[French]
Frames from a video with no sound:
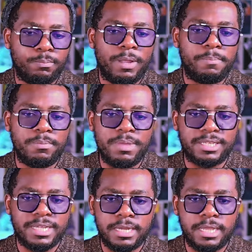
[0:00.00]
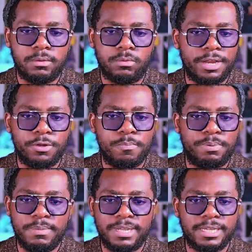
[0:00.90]
pour les premières années ou les deux
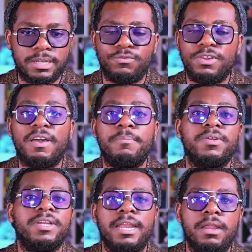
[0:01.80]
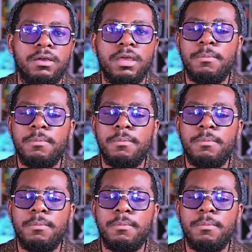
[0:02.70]
premières années où vous devez apprendre la langue.